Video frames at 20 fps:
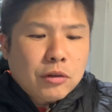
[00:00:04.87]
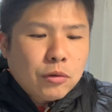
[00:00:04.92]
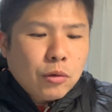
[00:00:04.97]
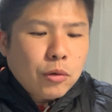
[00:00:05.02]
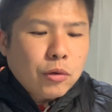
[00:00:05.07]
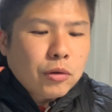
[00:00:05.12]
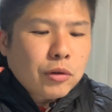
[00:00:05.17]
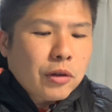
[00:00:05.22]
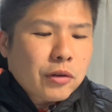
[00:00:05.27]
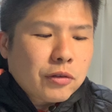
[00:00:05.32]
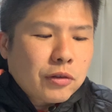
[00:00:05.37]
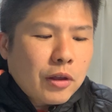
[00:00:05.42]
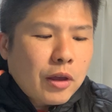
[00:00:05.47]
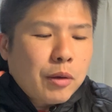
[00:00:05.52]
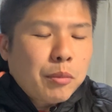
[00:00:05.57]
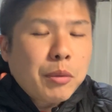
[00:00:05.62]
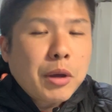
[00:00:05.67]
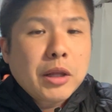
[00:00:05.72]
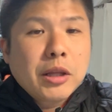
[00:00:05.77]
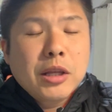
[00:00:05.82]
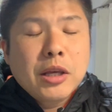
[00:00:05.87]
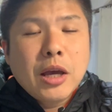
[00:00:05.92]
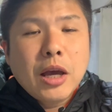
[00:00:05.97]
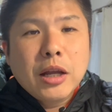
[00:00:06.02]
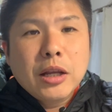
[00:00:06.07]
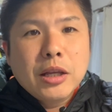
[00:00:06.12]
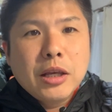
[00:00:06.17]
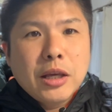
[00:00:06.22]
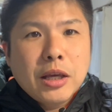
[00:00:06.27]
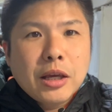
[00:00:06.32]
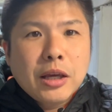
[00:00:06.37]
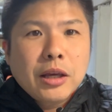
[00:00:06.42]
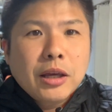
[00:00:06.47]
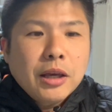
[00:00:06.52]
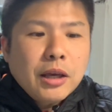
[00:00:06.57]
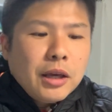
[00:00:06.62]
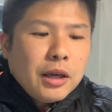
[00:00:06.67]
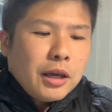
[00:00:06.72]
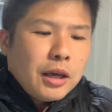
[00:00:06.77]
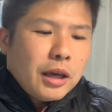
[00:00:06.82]
というですね、メディアに、
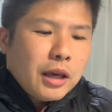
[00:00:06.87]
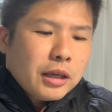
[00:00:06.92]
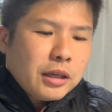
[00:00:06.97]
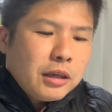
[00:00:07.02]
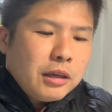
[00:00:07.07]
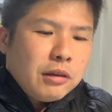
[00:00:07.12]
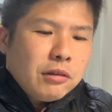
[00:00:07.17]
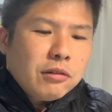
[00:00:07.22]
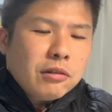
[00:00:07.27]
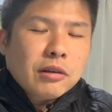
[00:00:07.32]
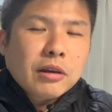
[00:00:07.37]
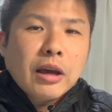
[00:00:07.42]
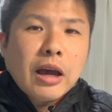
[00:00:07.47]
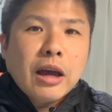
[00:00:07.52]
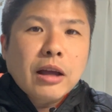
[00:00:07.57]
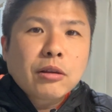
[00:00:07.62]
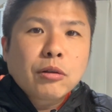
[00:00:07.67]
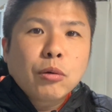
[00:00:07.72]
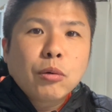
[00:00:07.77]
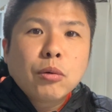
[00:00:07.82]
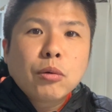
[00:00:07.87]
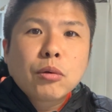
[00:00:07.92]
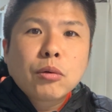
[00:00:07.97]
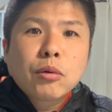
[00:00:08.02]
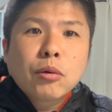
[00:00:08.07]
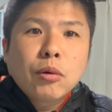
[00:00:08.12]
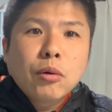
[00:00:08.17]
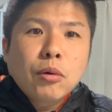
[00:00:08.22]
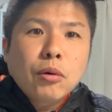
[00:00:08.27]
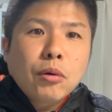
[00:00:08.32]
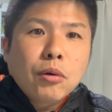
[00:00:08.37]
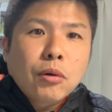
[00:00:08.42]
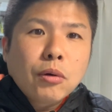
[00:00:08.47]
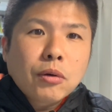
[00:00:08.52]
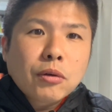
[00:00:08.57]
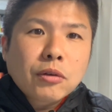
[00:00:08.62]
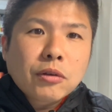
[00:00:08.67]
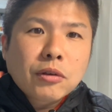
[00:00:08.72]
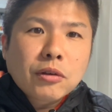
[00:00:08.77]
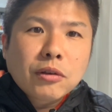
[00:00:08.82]
え記事が投
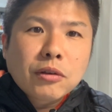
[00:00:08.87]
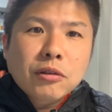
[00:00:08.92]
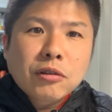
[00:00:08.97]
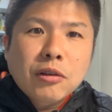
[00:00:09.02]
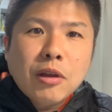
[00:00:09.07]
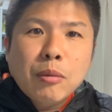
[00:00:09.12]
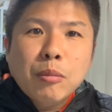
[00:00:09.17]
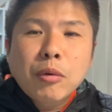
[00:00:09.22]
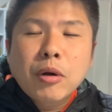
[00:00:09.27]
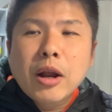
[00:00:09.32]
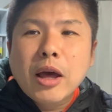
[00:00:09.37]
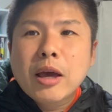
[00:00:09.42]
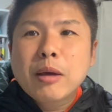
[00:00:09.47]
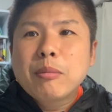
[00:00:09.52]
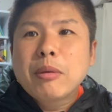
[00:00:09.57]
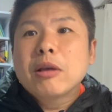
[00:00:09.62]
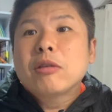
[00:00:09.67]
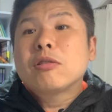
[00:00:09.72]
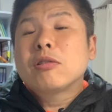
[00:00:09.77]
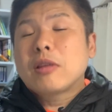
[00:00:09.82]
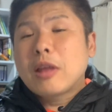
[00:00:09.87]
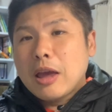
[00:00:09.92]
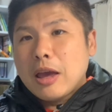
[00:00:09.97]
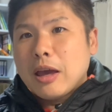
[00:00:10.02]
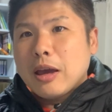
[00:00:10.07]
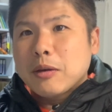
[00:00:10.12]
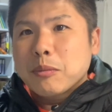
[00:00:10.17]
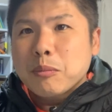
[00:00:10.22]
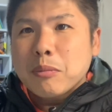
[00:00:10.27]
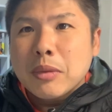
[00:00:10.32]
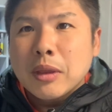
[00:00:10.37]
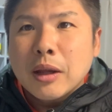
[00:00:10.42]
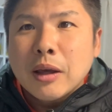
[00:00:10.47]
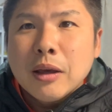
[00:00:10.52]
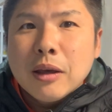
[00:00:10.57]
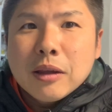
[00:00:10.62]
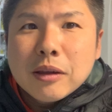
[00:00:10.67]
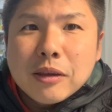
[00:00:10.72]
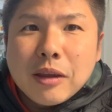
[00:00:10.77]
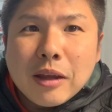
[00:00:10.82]
稿してもらいまして、
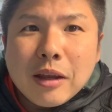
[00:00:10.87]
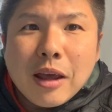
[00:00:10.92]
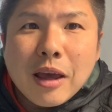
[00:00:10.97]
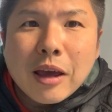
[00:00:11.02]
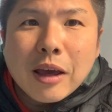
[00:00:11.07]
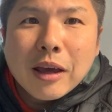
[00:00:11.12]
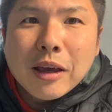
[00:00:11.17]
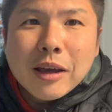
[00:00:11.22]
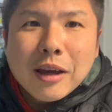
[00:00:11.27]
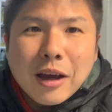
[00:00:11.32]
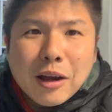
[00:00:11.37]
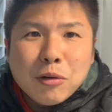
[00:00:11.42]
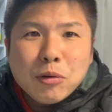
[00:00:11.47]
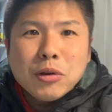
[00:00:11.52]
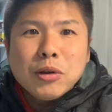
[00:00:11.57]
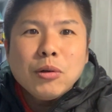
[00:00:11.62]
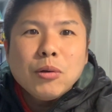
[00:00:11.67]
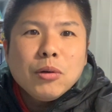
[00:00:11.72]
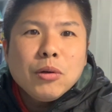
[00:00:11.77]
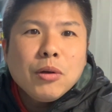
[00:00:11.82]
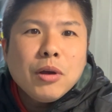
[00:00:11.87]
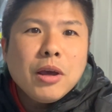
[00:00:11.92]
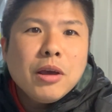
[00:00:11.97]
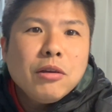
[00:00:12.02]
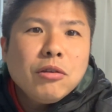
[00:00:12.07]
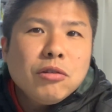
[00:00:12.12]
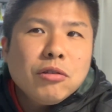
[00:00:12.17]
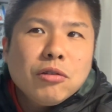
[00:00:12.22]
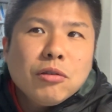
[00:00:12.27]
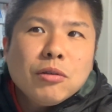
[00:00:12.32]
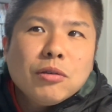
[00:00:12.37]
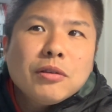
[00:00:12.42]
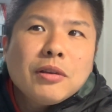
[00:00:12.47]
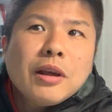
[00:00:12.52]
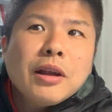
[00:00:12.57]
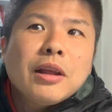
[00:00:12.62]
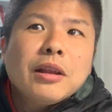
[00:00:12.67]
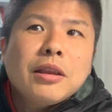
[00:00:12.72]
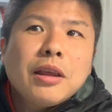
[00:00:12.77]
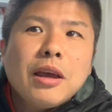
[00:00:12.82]
でね、あの、いろいろ編集
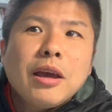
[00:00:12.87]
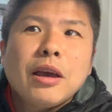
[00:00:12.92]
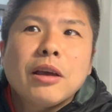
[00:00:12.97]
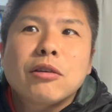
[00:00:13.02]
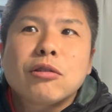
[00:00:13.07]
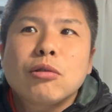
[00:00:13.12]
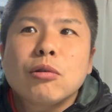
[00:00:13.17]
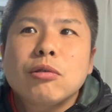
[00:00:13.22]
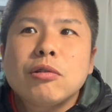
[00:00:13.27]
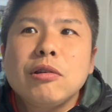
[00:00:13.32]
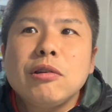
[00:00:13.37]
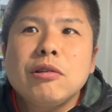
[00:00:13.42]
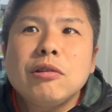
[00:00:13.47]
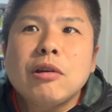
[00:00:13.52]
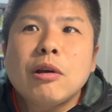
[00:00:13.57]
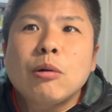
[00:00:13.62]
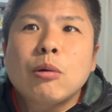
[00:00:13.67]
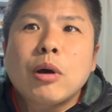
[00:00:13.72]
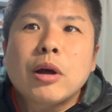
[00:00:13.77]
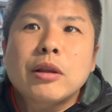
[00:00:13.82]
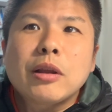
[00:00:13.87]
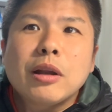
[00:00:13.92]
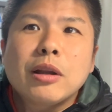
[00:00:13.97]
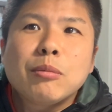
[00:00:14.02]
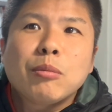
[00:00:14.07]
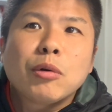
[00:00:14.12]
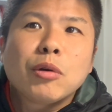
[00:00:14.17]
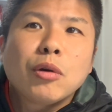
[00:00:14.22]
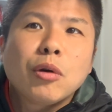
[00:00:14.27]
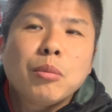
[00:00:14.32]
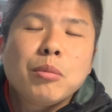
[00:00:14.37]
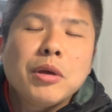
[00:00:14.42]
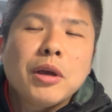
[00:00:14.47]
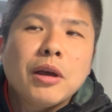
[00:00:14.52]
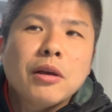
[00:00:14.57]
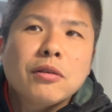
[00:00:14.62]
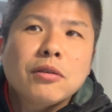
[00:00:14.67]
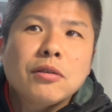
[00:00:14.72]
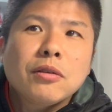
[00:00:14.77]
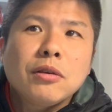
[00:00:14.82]
されて、初心者の方にも読み
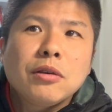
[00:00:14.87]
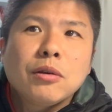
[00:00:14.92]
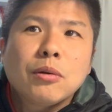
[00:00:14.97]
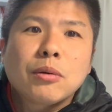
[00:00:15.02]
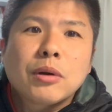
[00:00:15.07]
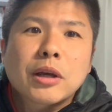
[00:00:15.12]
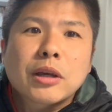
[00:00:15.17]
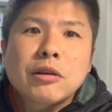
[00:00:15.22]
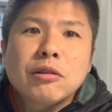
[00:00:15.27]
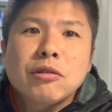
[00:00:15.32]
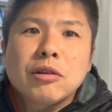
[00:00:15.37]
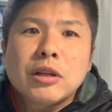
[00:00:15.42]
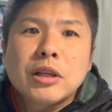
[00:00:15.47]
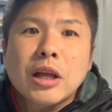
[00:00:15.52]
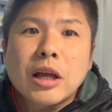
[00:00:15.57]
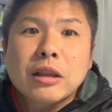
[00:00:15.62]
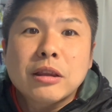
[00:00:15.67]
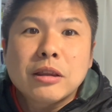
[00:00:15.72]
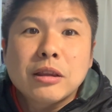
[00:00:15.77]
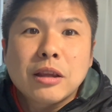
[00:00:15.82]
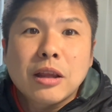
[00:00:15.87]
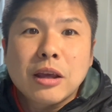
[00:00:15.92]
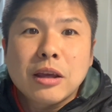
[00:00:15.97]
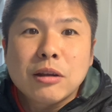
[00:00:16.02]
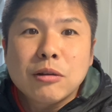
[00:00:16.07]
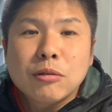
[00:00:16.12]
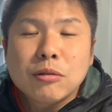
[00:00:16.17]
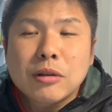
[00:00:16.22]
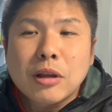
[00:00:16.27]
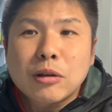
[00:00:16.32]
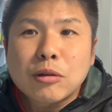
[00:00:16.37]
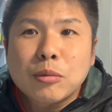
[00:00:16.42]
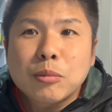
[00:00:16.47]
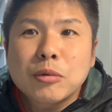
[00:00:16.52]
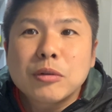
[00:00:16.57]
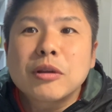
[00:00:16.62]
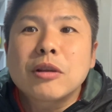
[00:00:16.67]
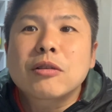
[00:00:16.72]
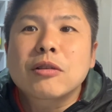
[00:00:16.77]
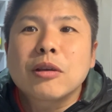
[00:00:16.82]
やすいような記事になっているんだと
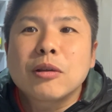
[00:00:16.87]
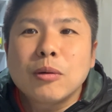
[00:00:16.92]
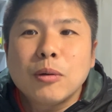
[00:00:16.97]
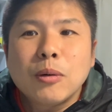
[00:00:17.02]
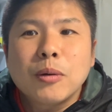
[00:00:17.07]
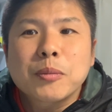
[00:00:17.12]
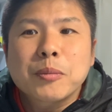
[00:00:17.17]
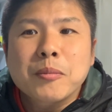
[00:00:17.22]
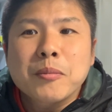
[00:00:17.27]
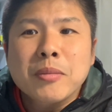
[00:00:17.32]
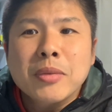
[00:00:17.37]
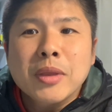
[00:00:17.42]
思うんですけど、